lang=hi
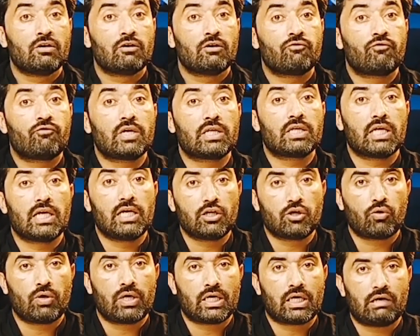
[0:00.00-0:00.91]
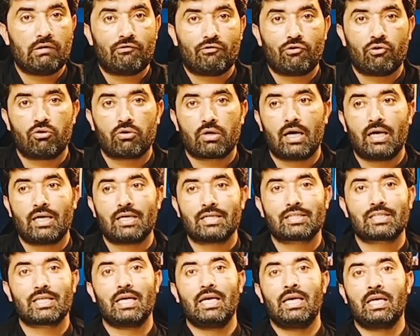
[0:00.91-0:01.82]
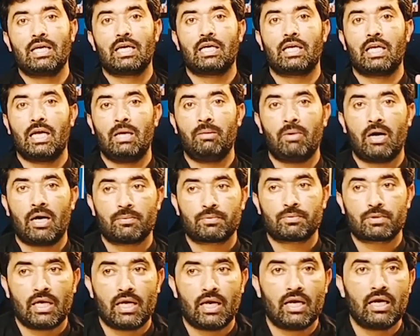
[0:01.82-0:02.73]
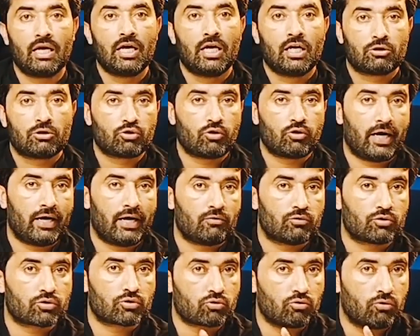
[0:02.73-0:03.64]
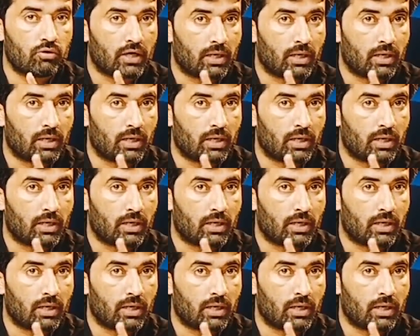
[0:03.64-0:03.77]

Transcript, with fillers: विद इन ट्वेंटी फोर आवर्स इनकी टीम आपसे जो है उसको